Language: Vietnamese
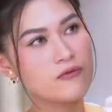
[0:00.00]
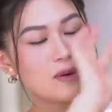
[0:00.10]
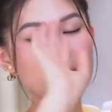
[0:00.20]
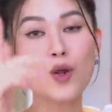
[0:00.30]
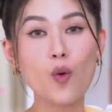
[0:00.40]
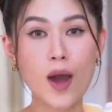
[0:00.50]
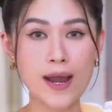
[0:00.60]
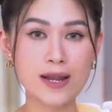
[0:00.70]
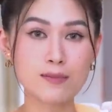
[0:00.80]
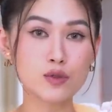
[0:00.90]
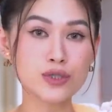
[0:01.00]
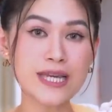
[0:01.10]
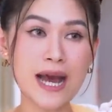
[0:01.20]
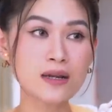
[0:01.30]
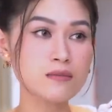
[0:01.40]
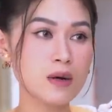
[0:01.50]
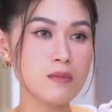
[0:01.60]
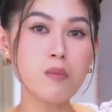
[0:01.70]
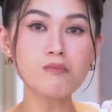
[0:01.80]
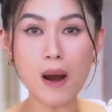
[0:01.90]
và bên ngoài là màu trắng mà
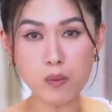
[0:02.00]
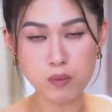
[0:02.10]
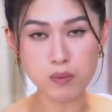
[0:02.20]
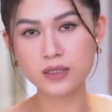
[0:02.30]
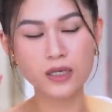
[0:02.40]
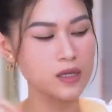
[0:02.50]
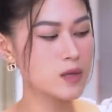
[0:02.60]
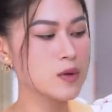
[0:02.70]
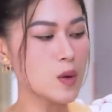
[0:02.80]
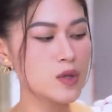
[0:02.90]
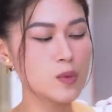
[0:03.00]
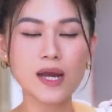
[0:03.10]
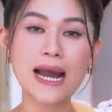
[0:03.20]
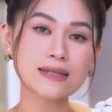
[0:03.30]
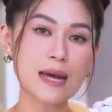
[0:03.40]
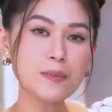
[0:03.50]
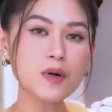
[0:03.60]
bông bông, nhìn nó giống như một cái khăn tắm